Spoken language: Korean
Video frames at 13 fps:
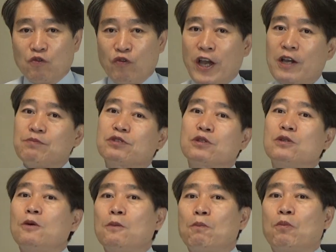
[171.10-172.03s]

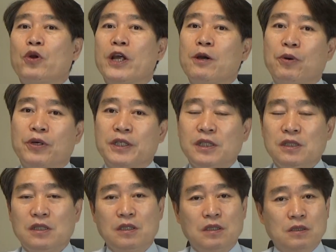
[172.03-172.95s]
외부로
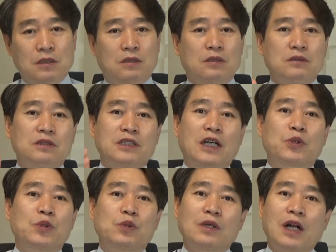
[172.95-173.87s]
보내버릴 그런
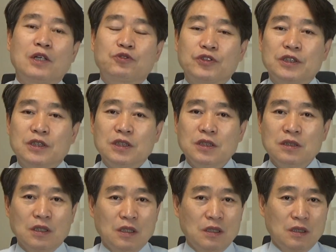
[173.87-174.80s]
작용을 할 수
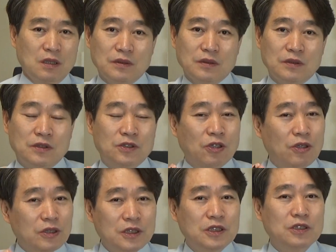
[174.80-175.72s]
있는
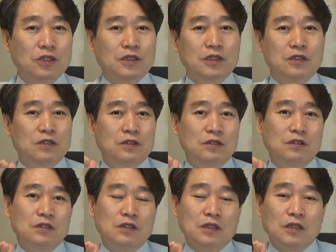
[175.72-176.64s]
정치적인
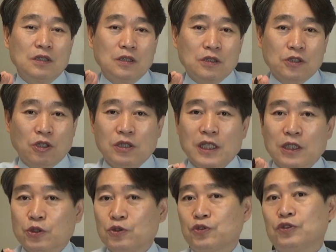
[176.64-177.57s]

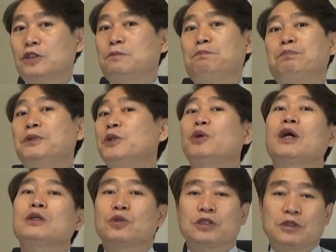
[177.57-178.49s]
전략 전술이
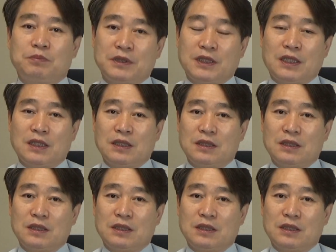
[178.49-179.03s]
필요한 것입니다.